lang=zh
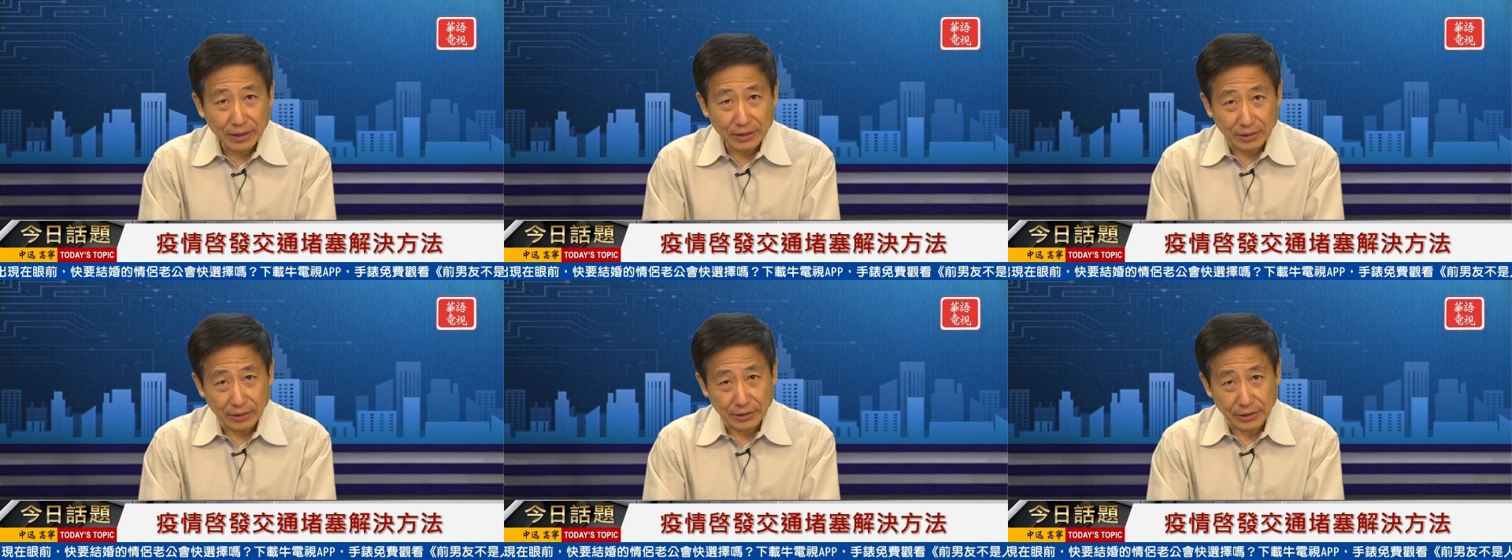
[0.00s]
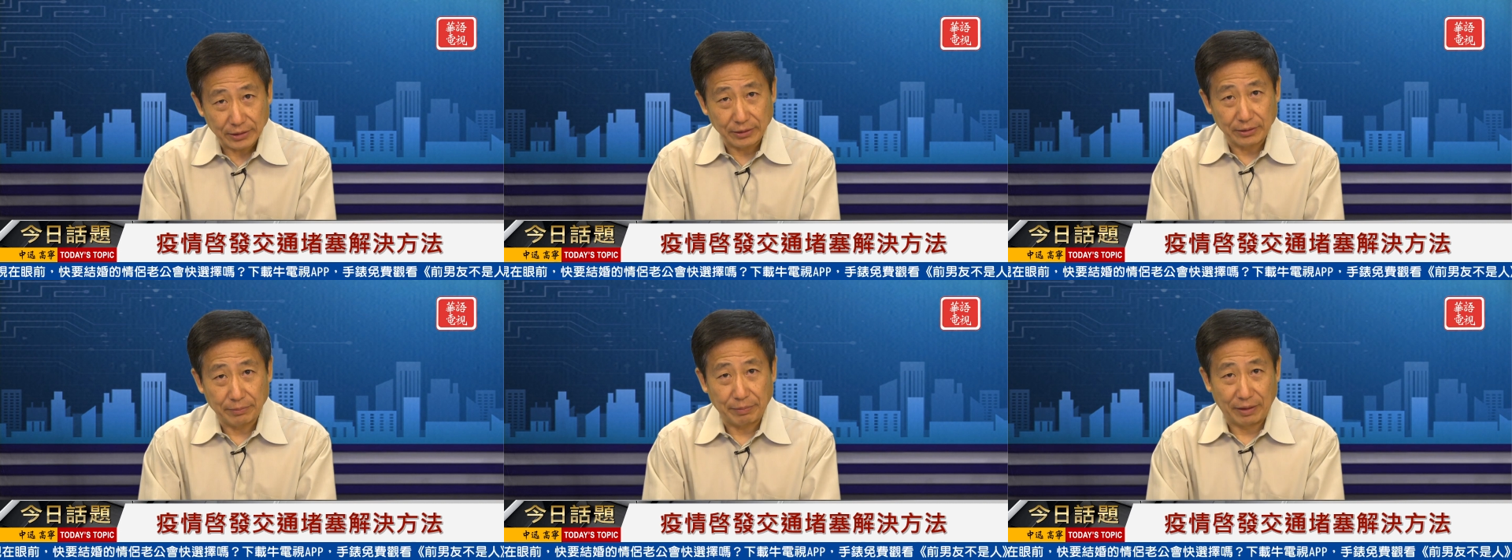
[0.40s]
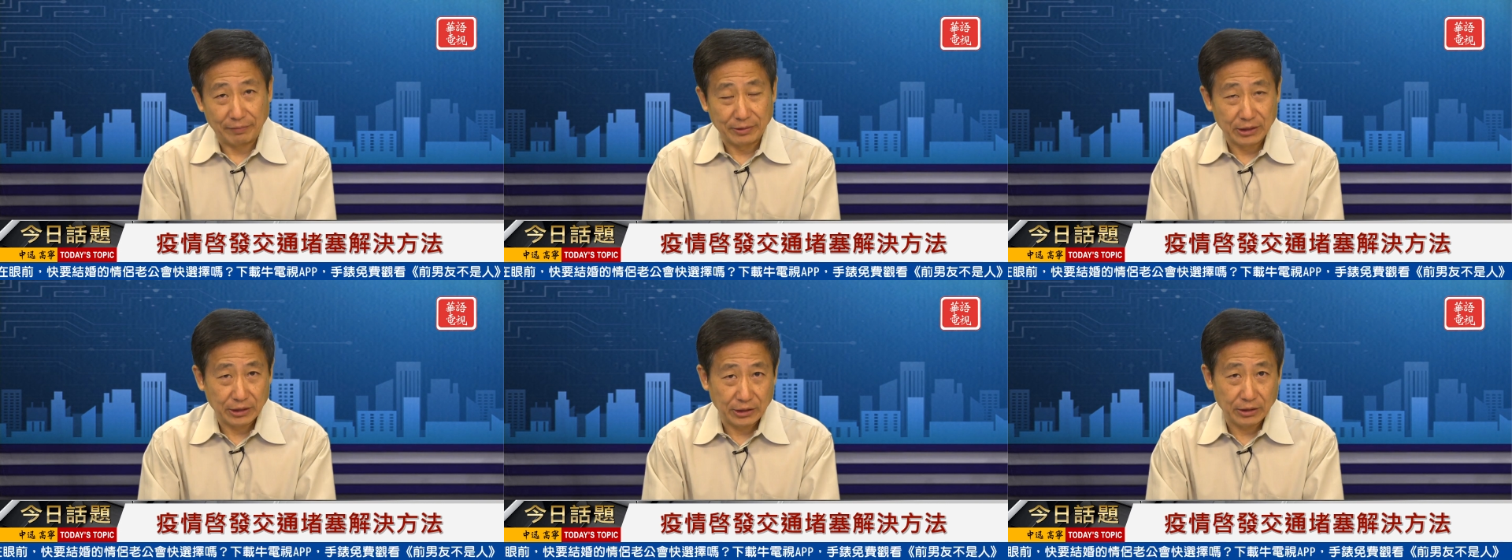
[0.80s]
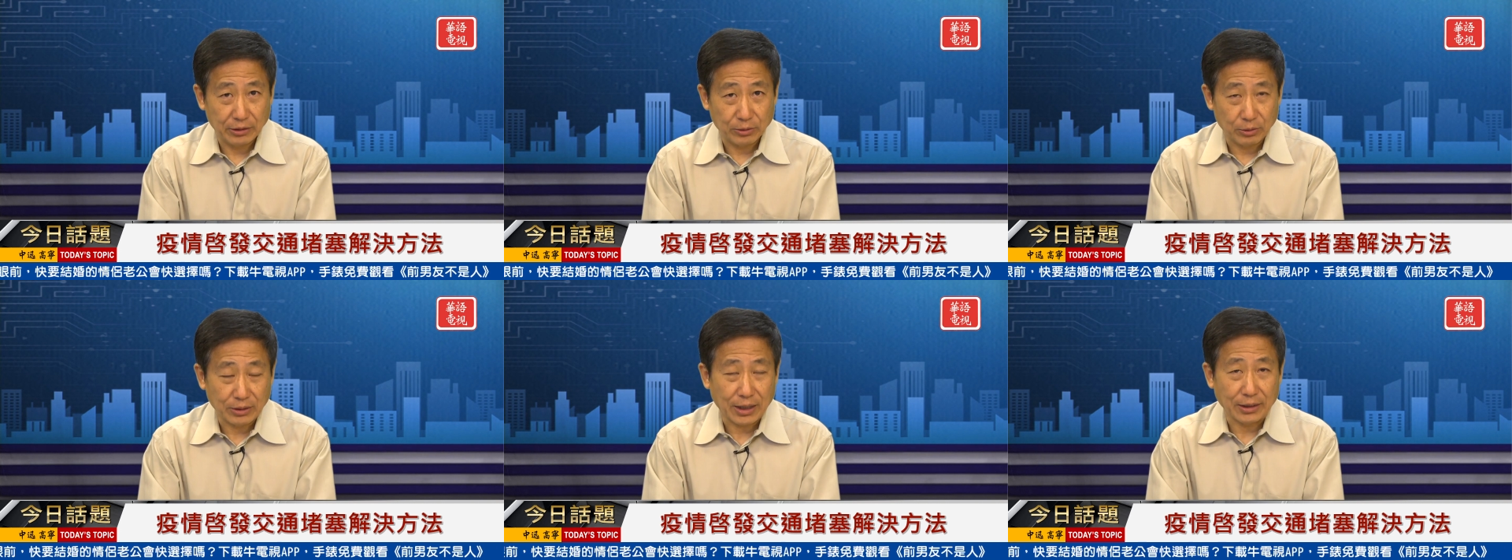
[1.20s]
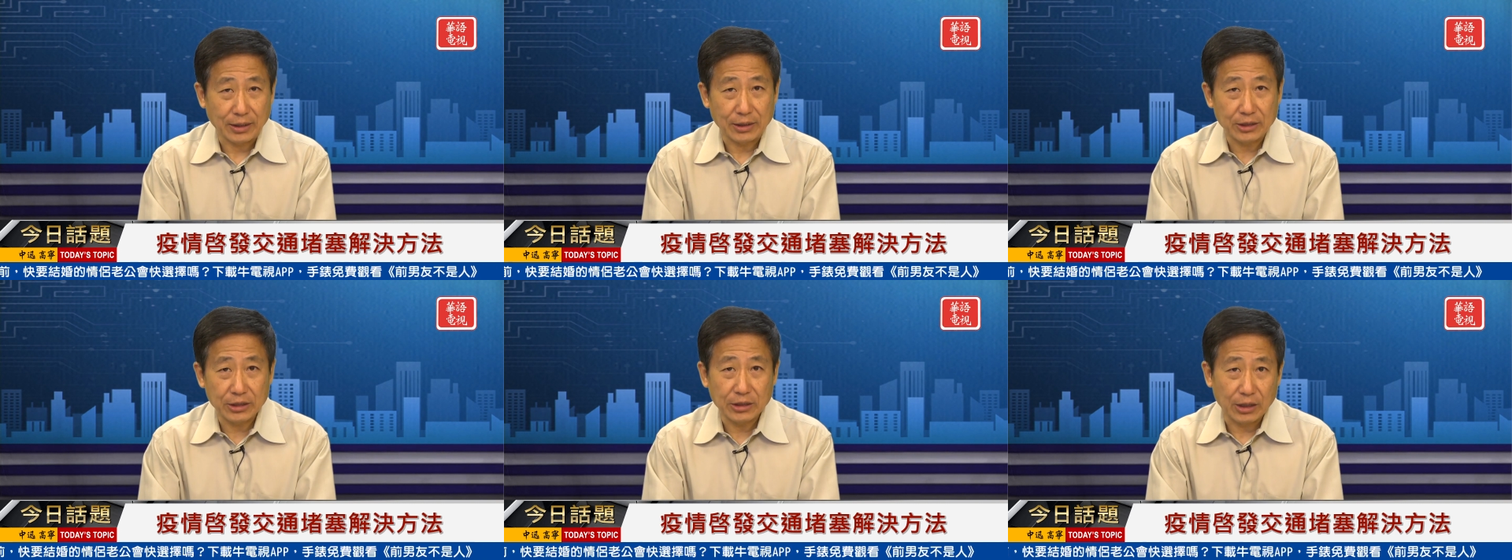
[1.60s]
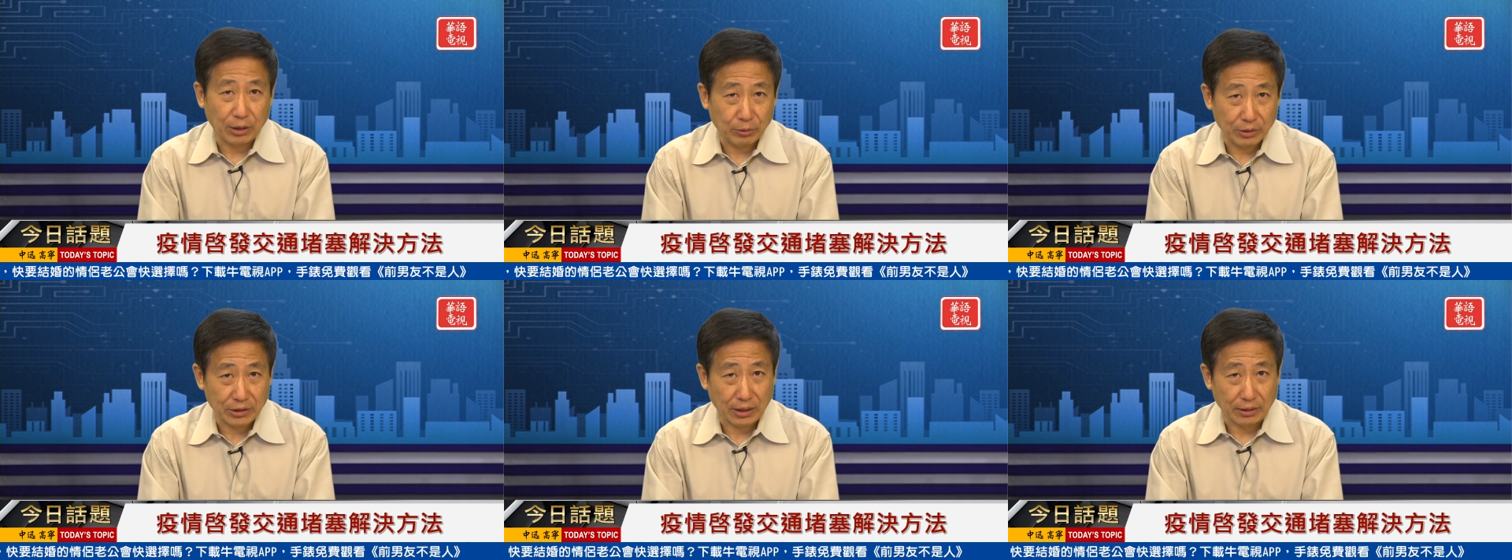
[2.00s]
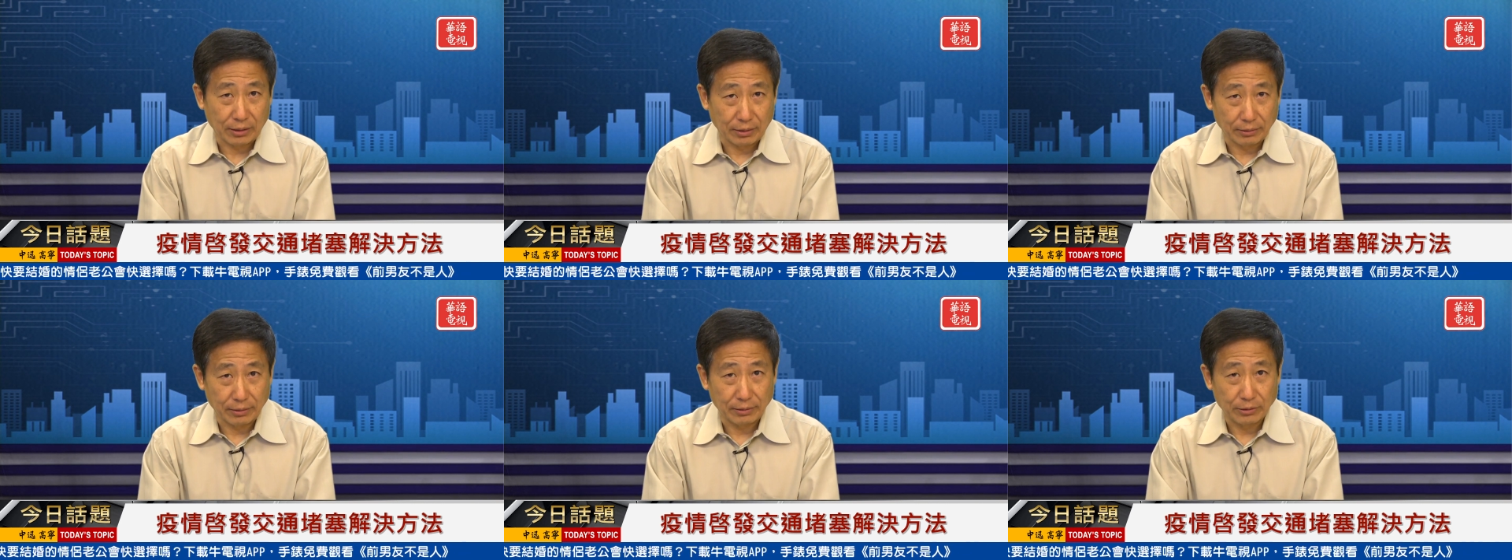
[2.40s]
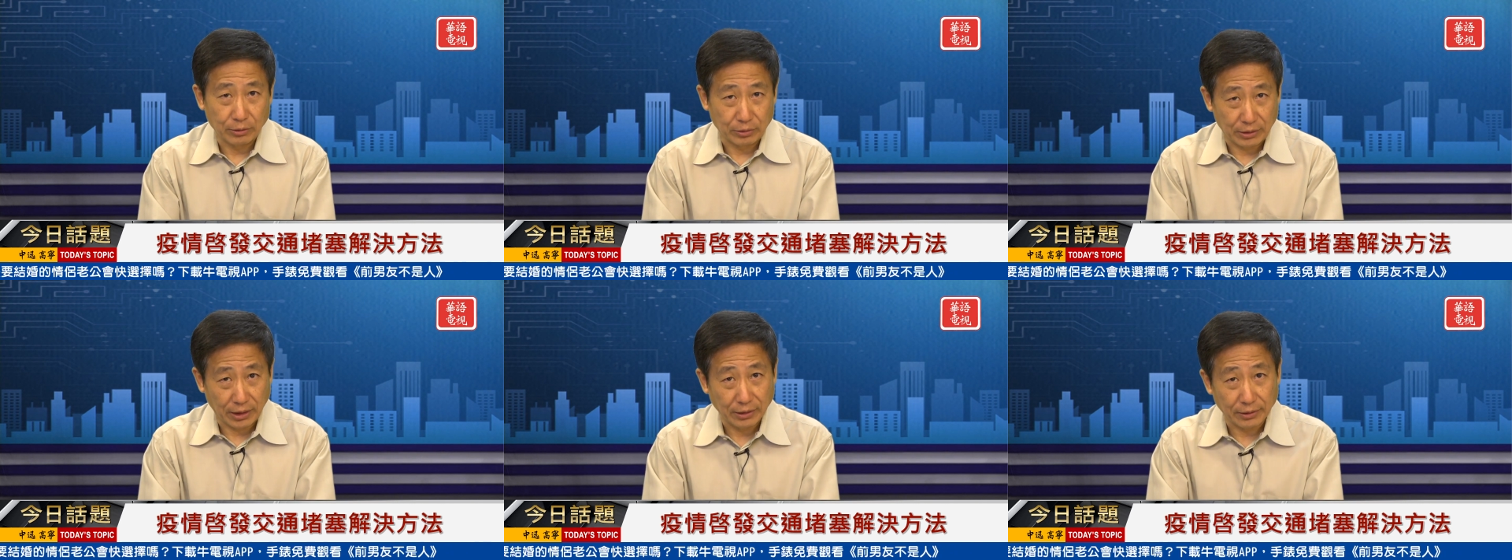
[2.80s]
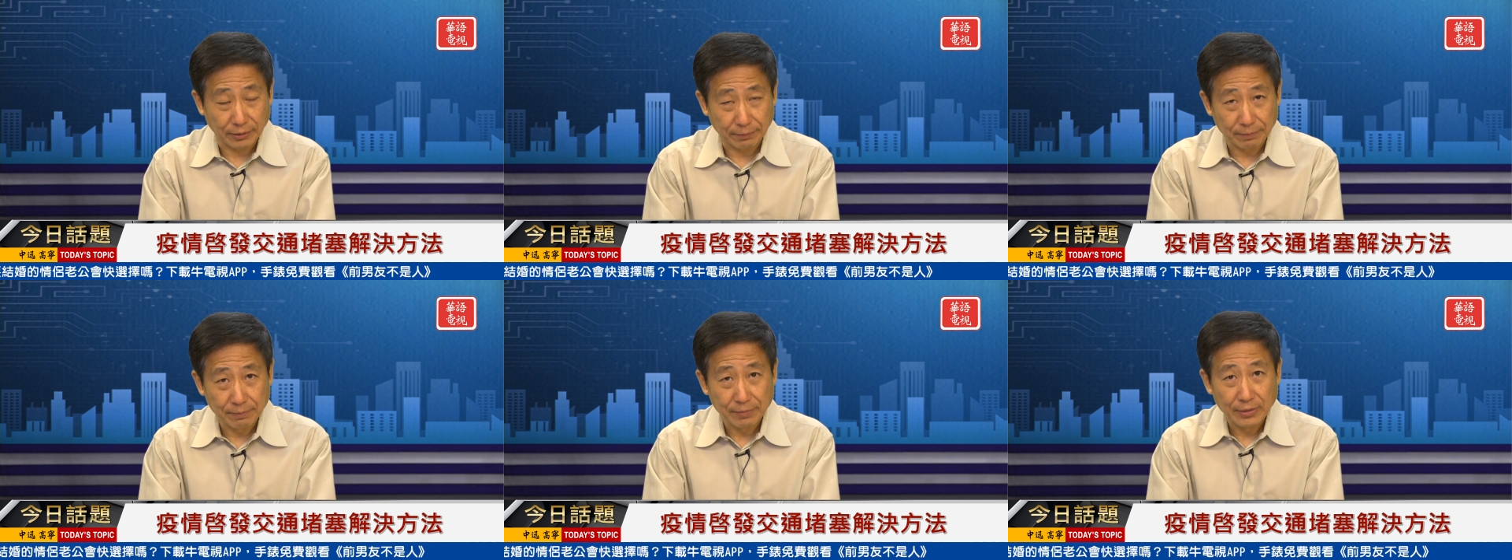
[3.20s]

外一个意义的百分之一就是大家自然会想到的有钱人，